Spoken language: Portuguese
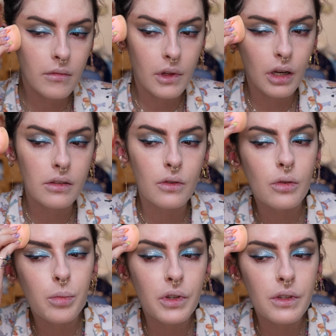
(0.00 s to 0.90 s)
Nossa, eu
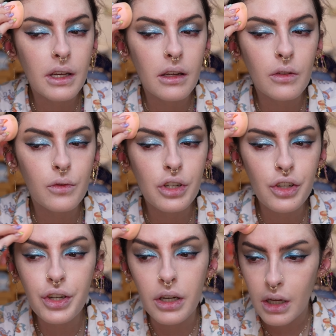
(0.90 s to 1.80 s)
super usaria no dia a
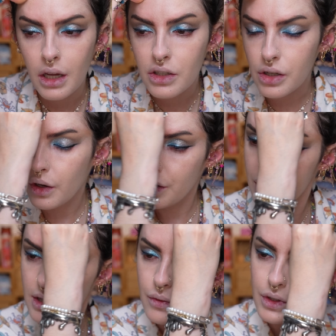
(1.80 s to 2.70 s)
dia. Só que eu acho que
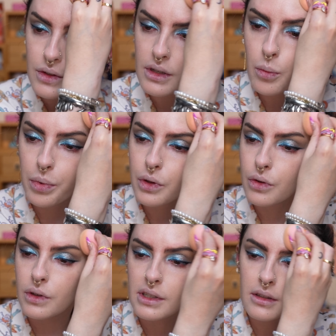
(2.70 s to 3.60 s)
se eu fosse usar um
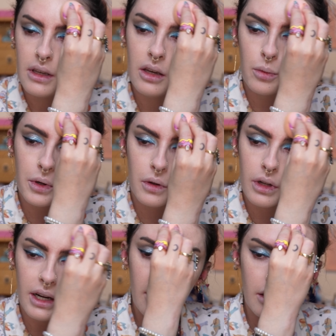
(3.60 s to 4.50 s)
produto assim, eu
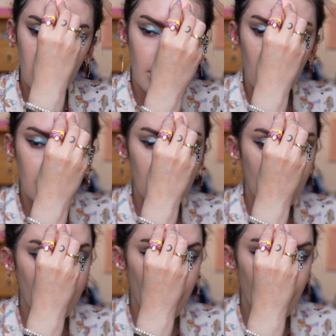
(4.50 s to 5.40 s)
procuraria um negócio
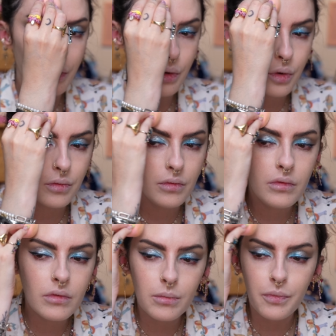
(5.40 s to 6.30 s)
tipo
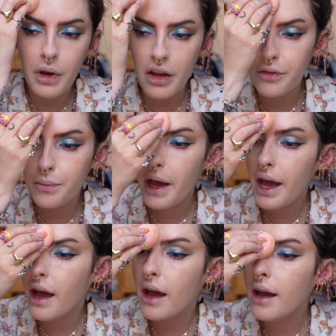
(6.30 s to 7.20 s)
com
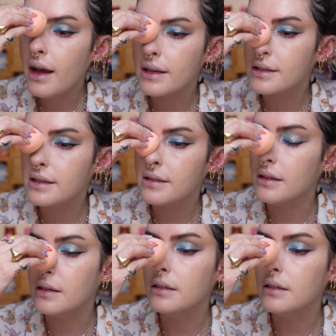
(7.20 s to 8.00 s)
FPS,